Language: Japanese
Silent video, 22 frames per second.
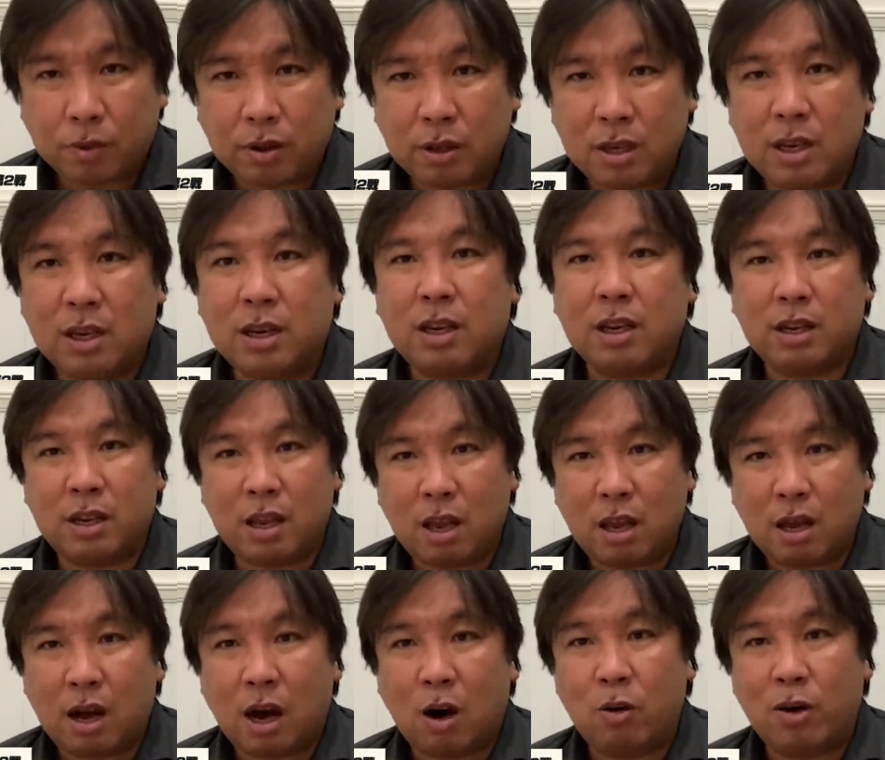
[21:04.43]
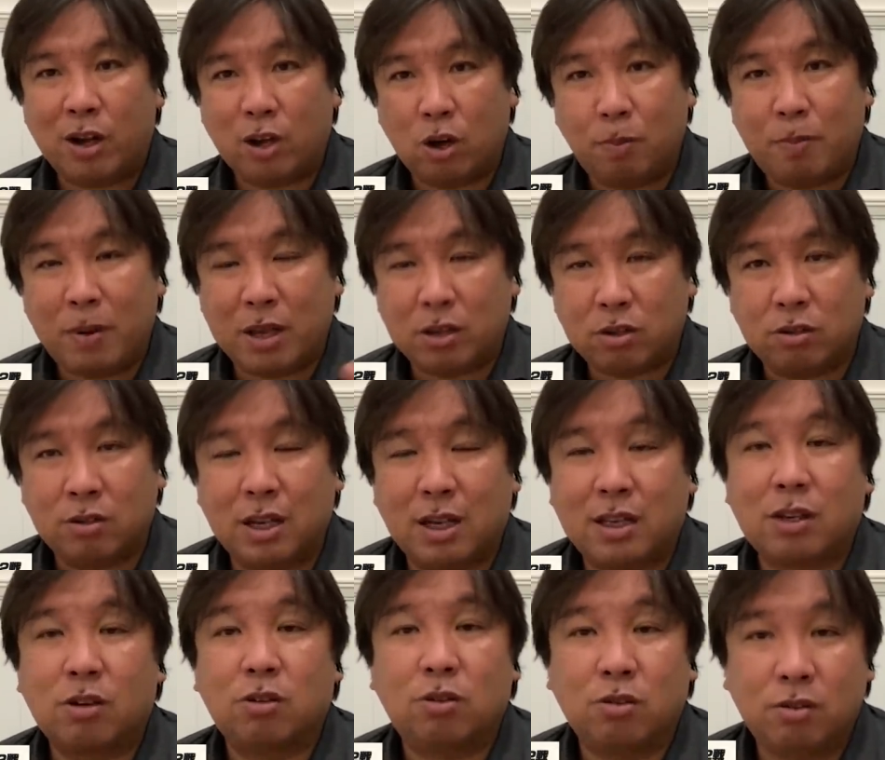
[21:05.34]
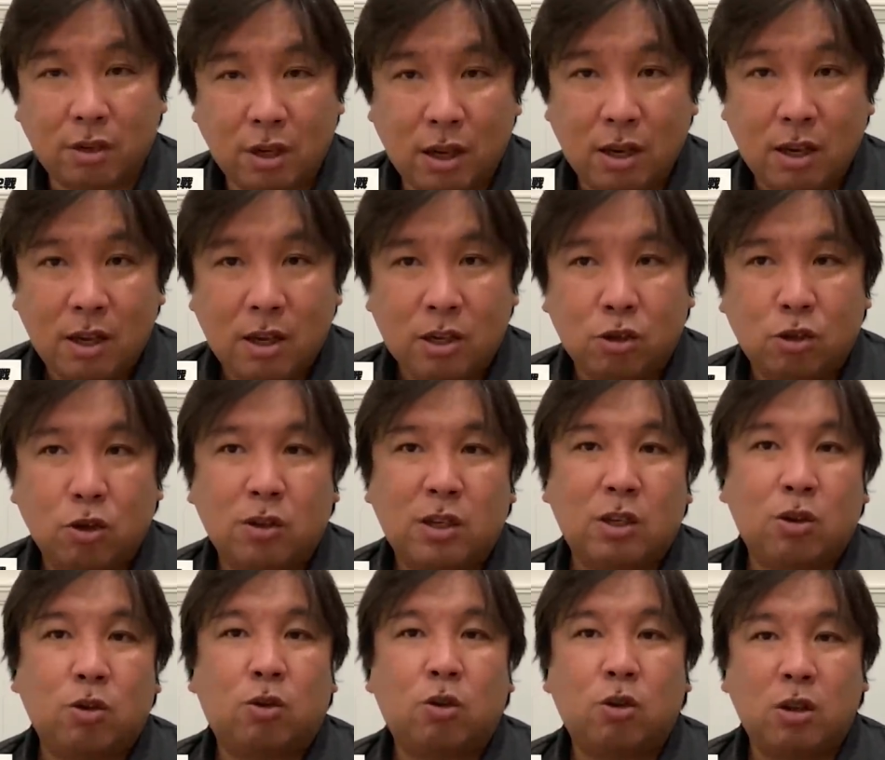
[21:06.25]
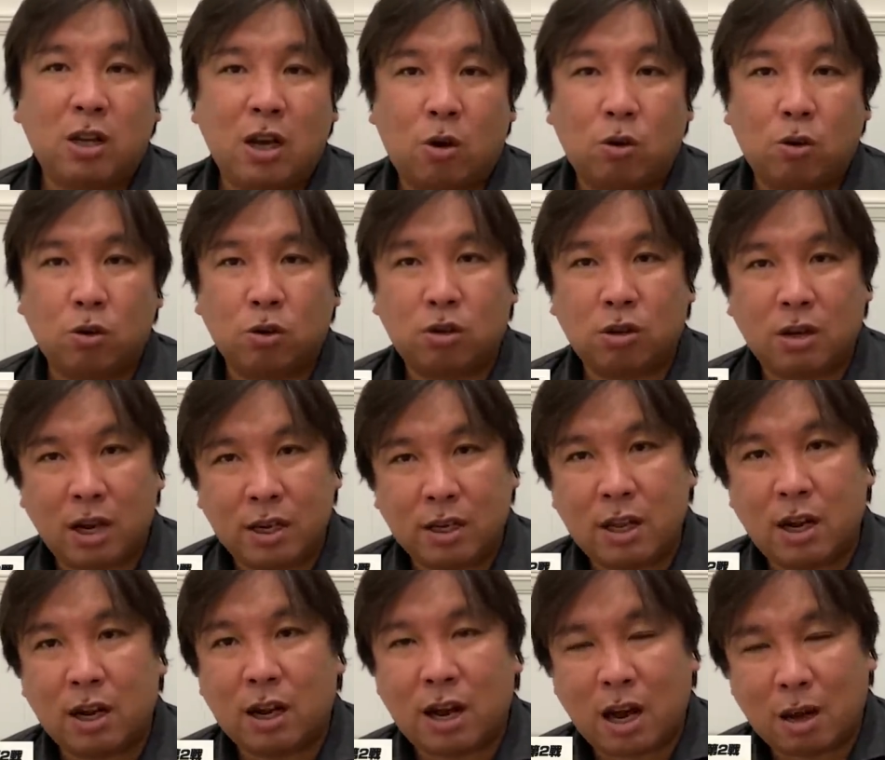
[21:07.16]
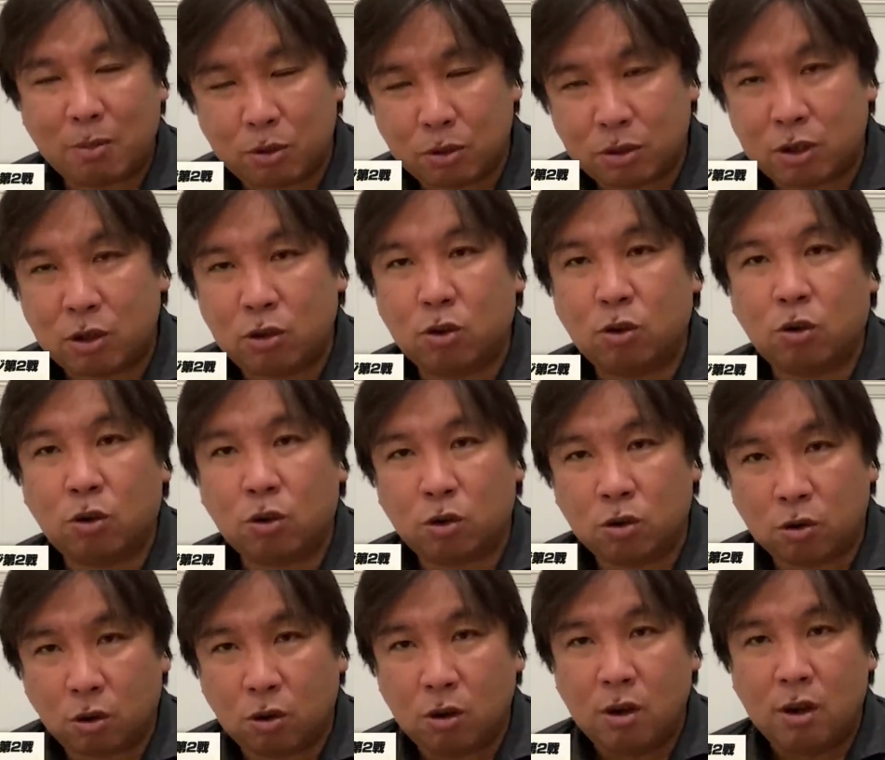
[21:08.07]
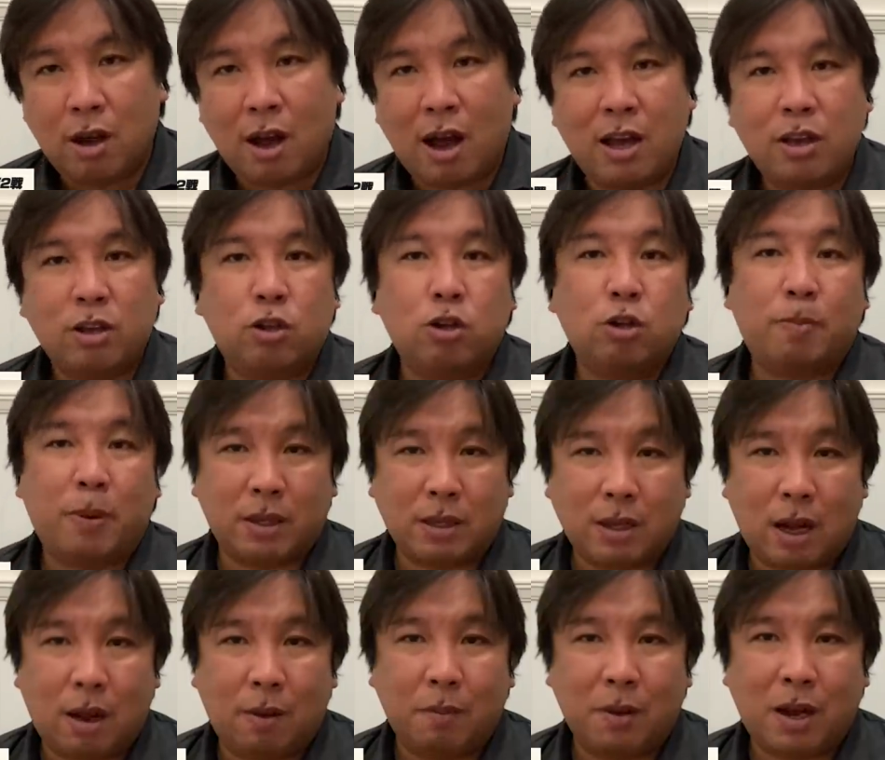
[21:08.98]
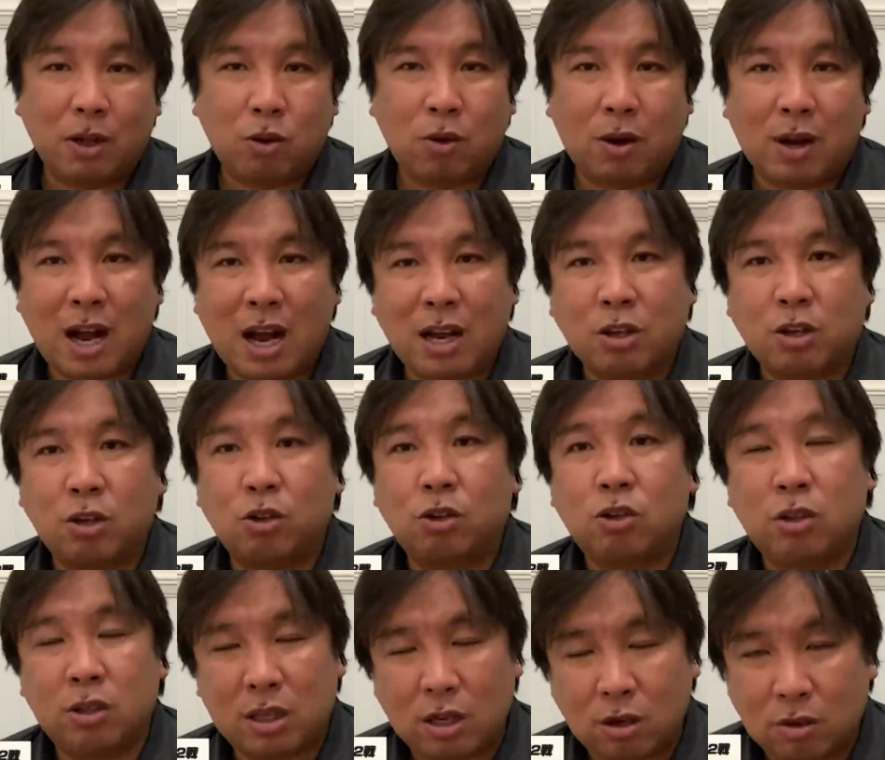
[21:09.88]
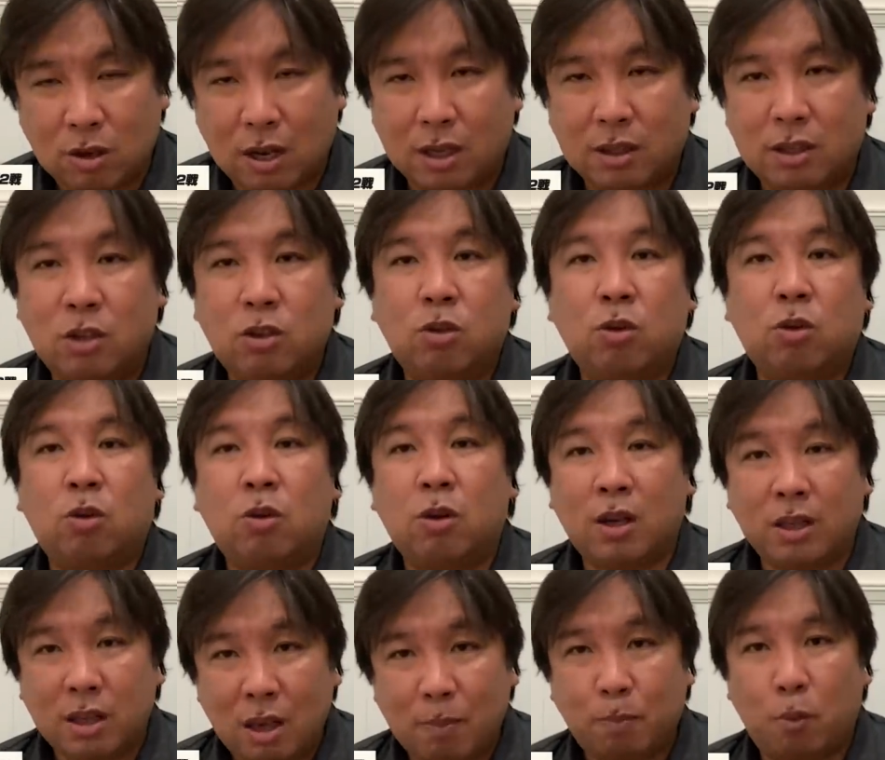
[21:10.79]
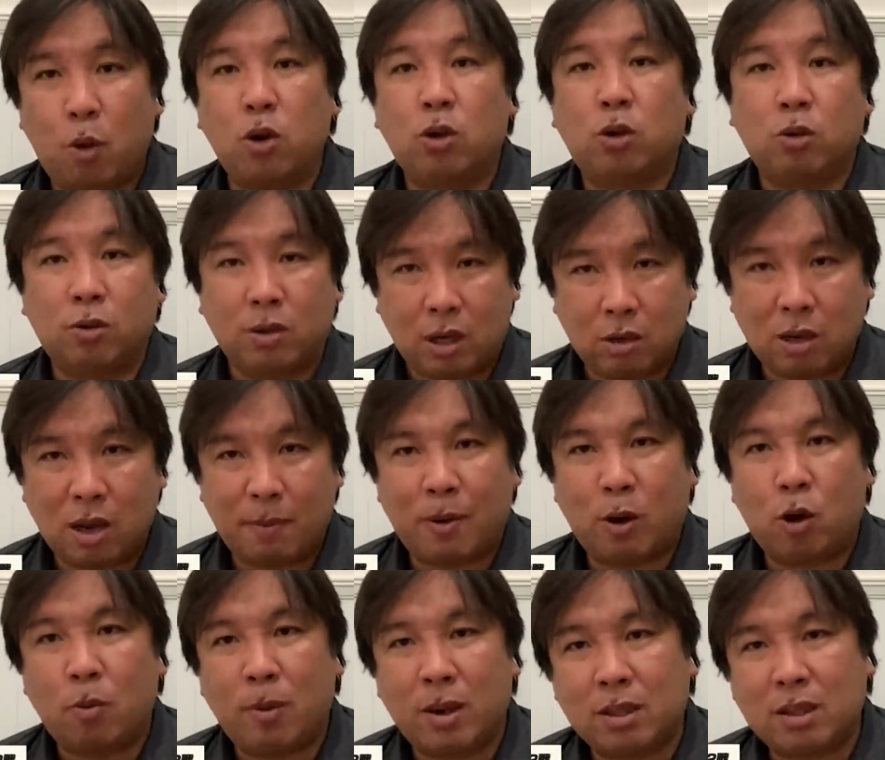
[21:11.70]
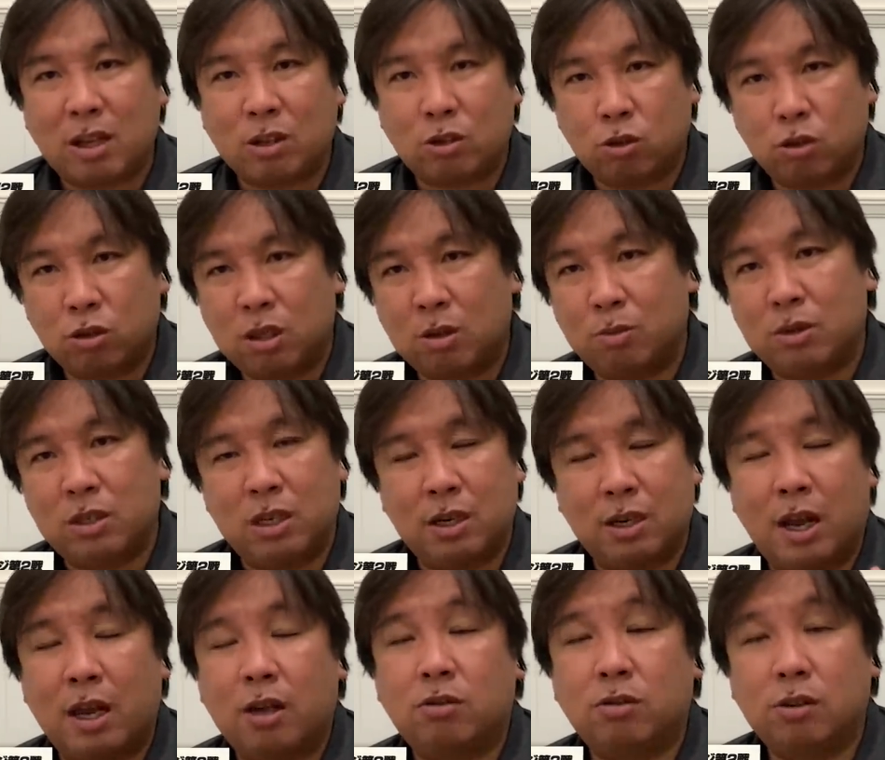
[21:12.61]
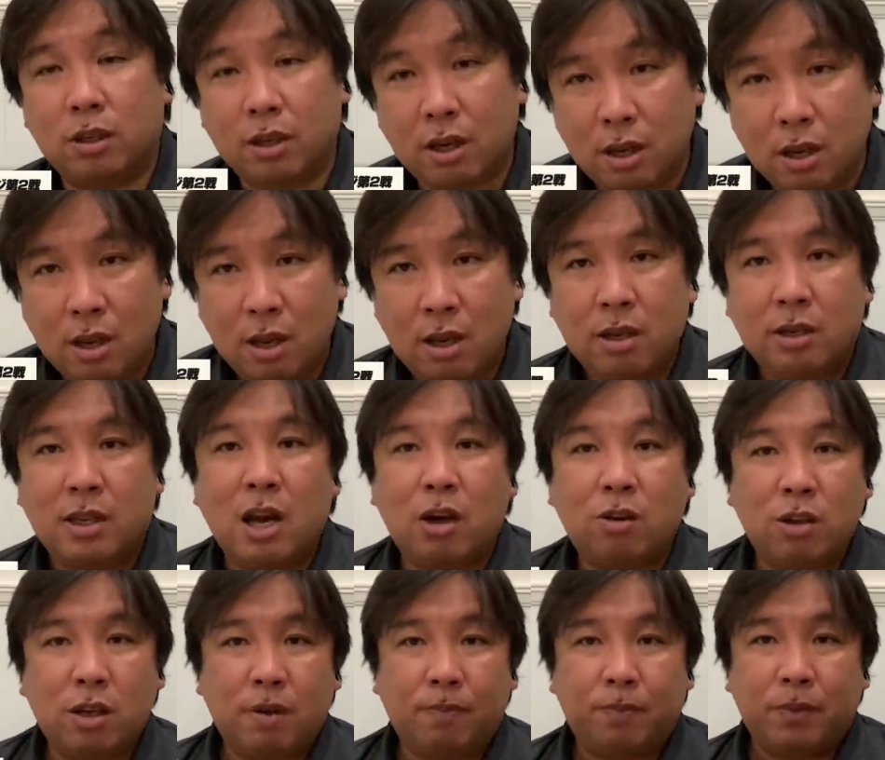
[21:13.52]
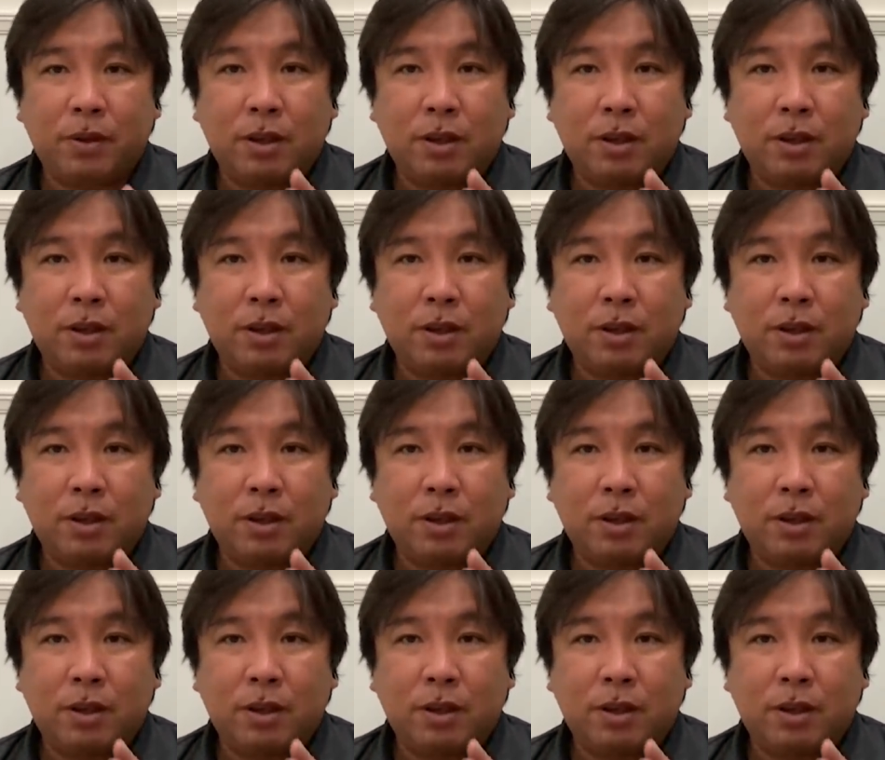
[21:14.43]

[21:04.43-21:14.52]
一気にね青柳のペースになってくるんでそういったところではこのスライダーカーブっていうところの配球パターンあとは緩急ついてるかっていうところがねポイントになるやっぱ困ったらツーシーム進化いくんでね逆に